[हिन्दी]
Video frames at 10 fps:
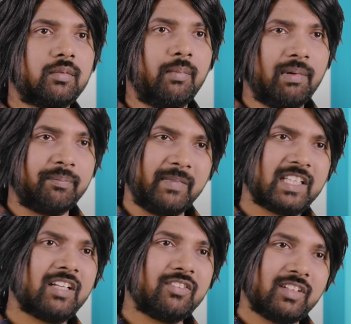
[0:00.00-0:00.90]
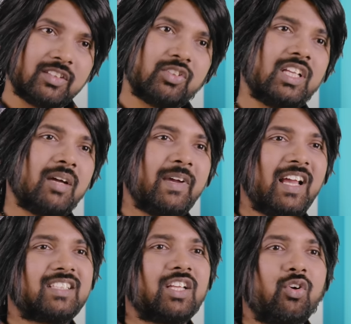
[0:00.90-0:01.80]
म, मतलब दुनिया में
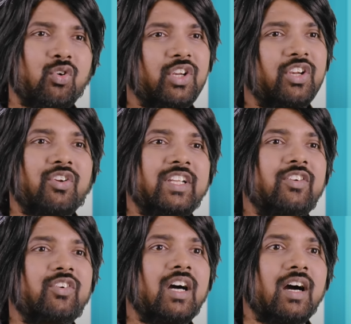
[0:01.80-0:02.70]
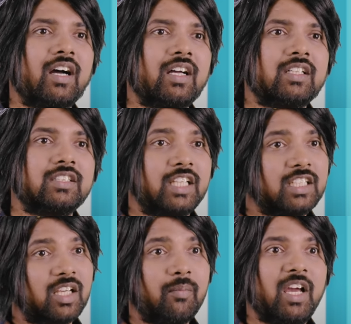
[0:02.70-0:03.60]
ऐसा और हीरो नहीं होगा
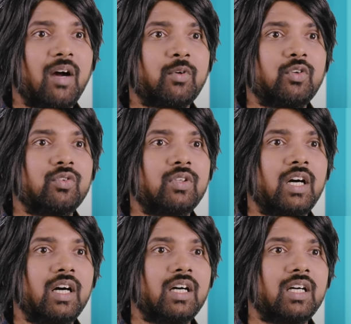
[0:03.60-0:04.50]
जैसा मैं आपको दूंगा